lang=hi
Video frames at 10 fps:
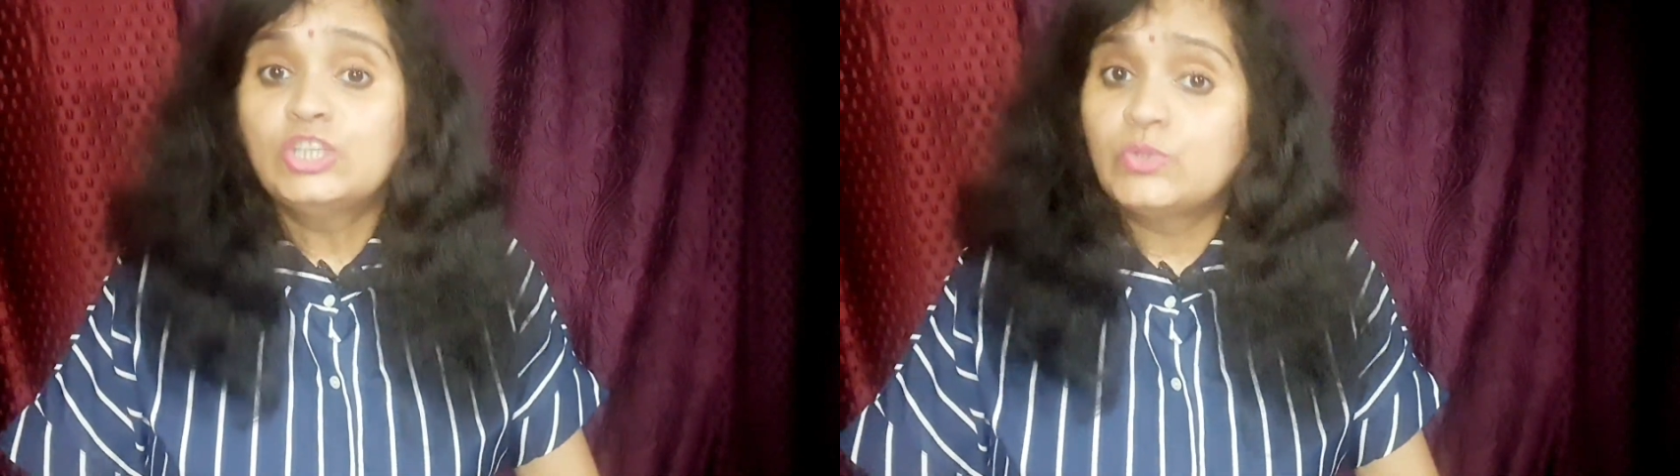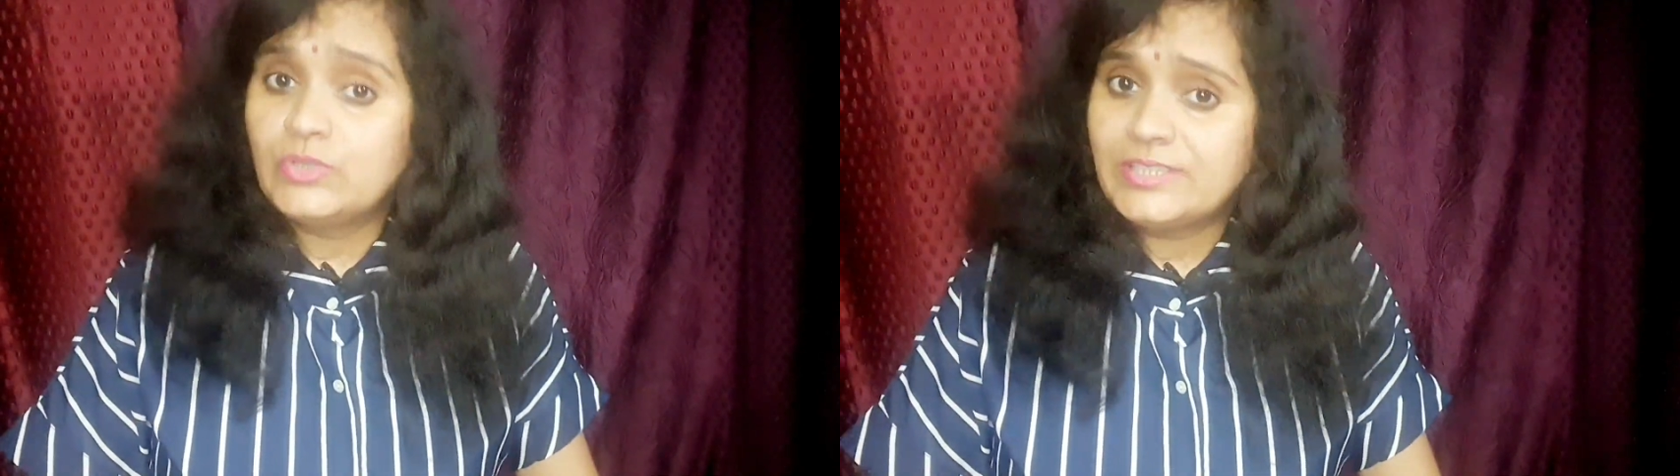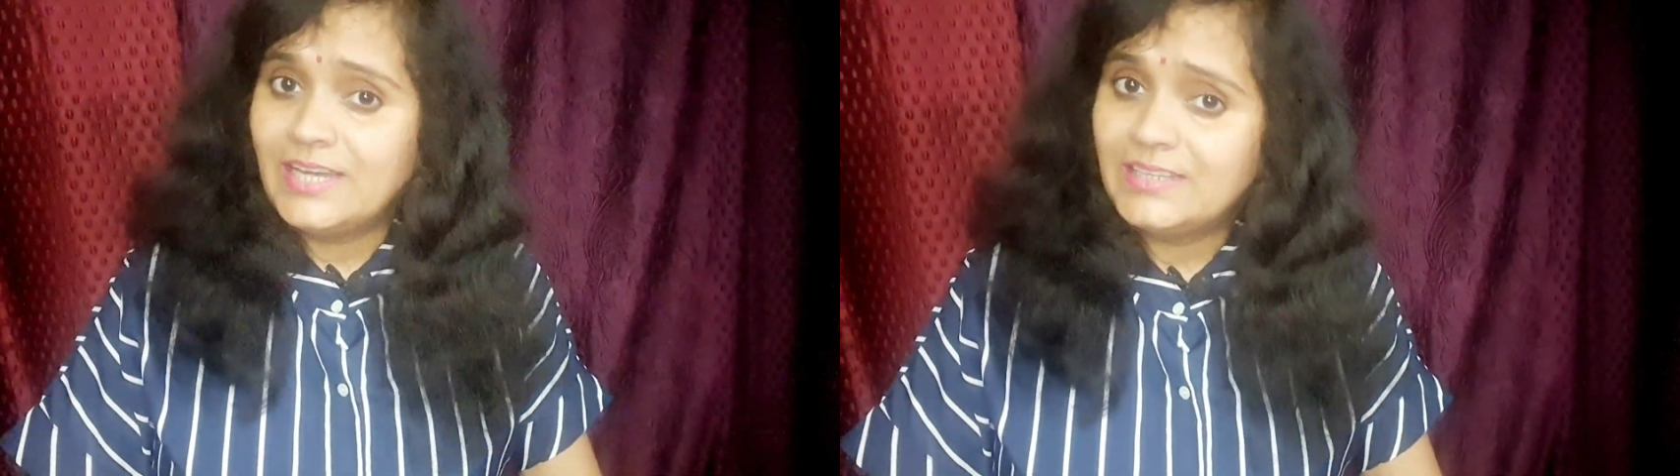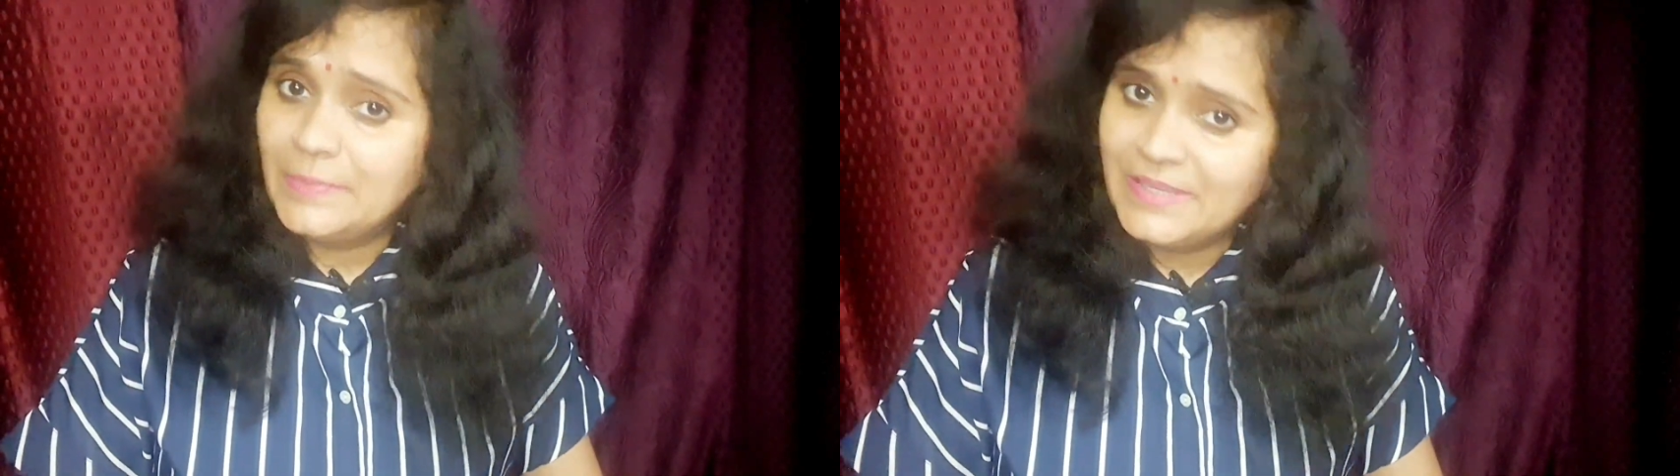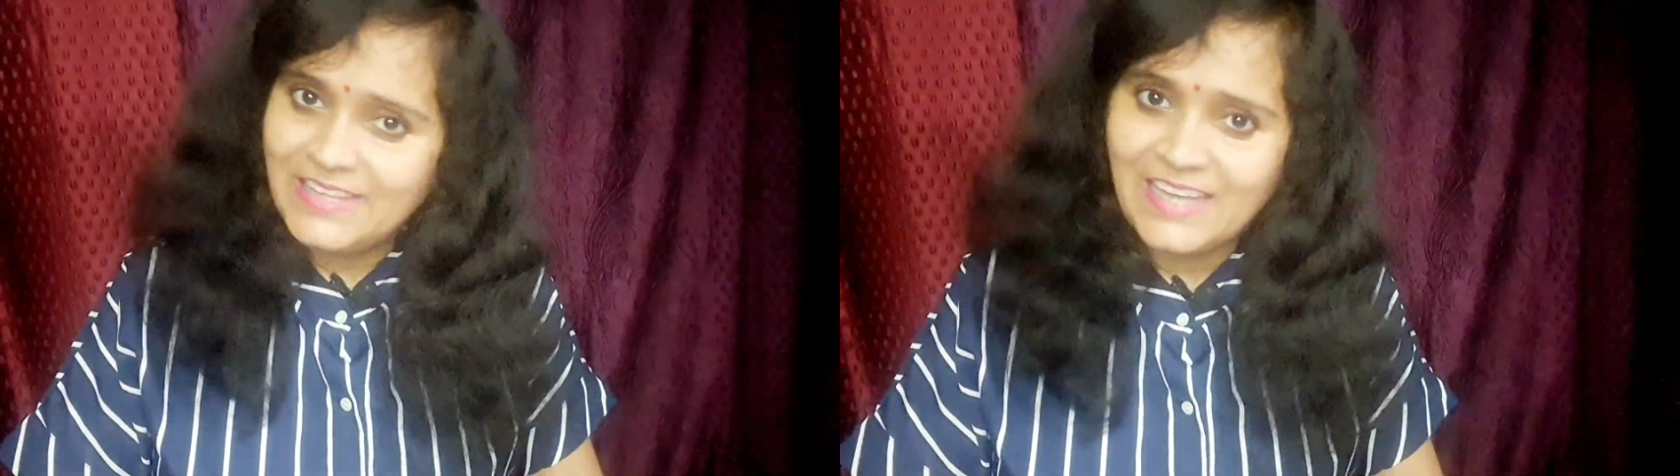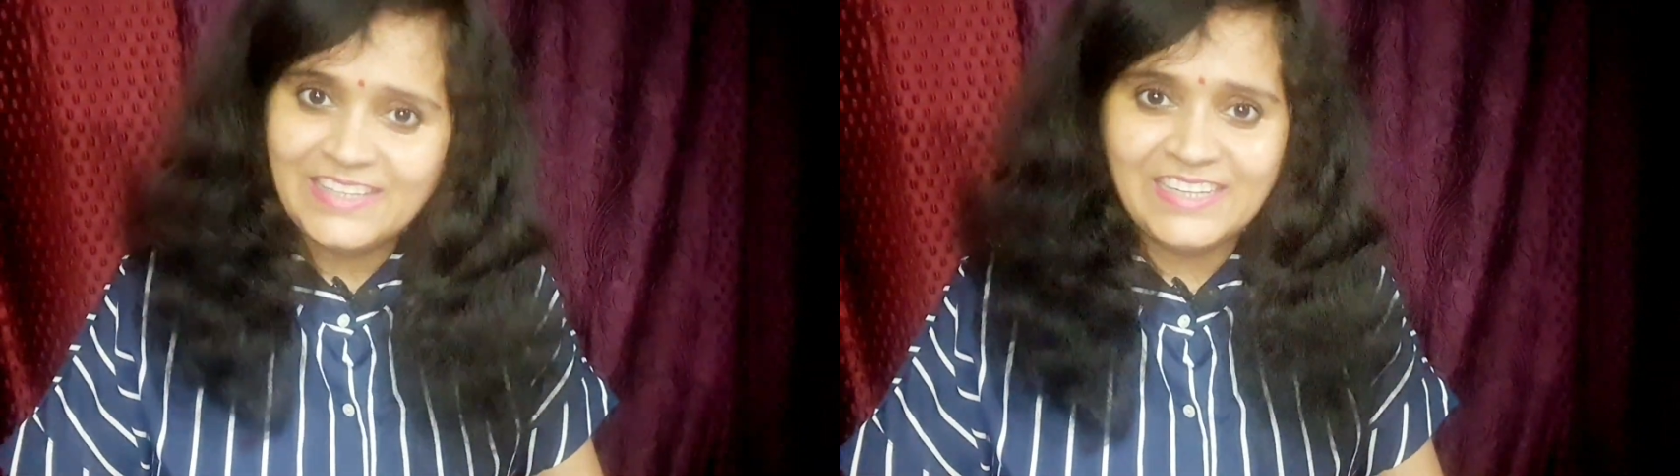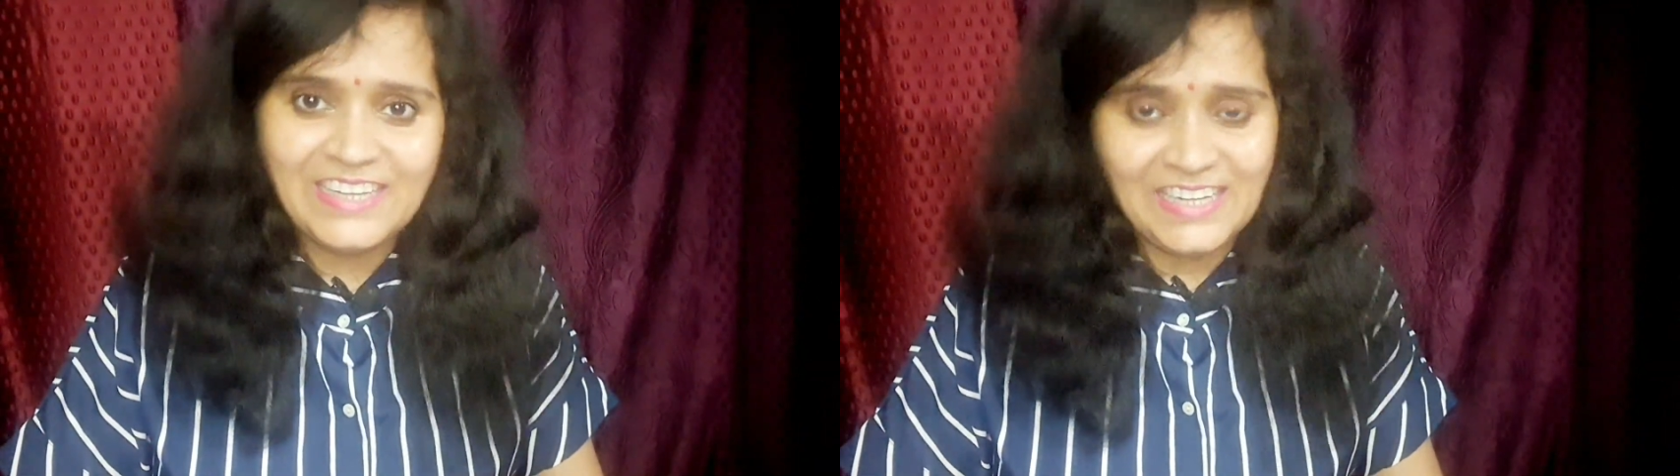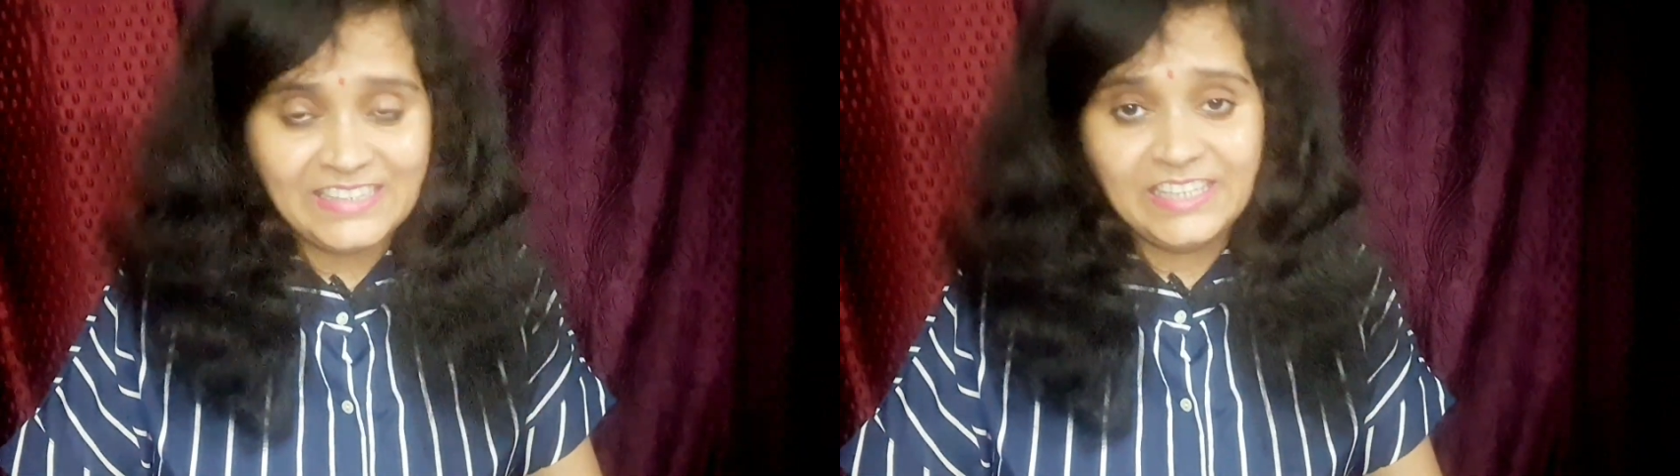त्वचा धब्बेदार
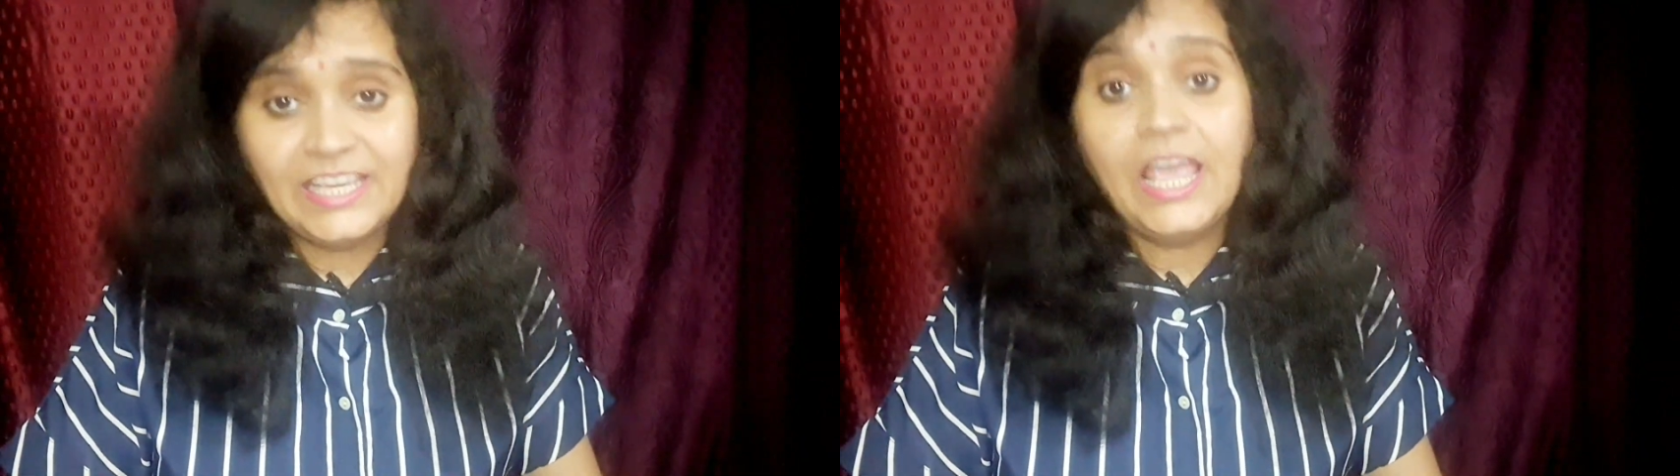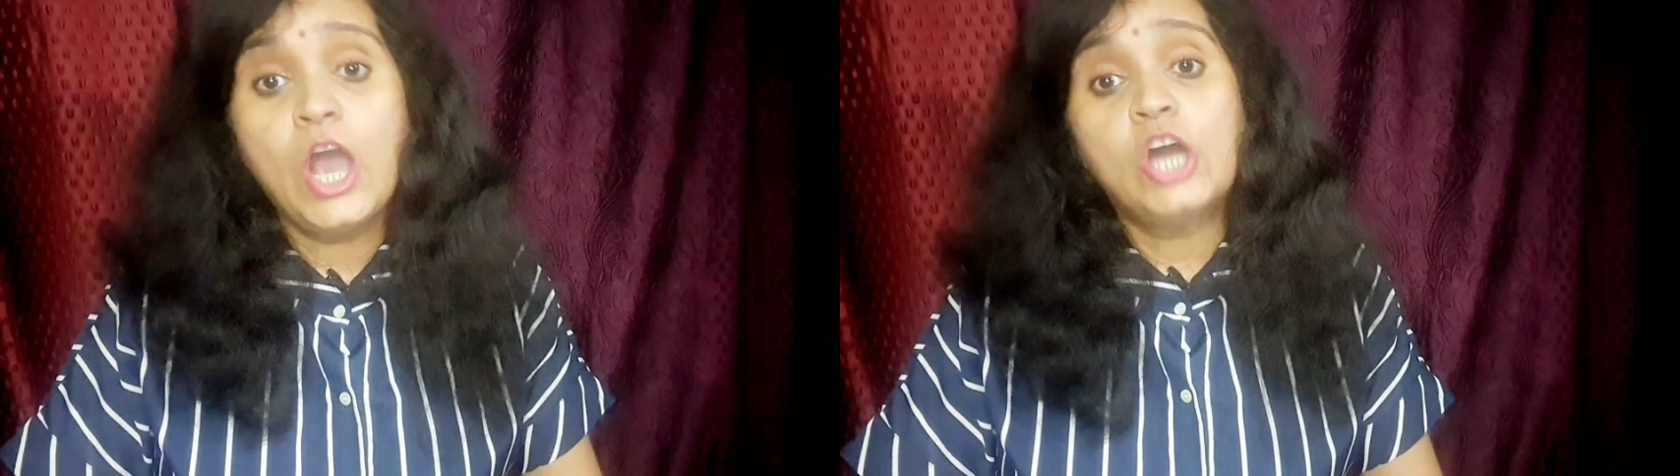दिखने लगती है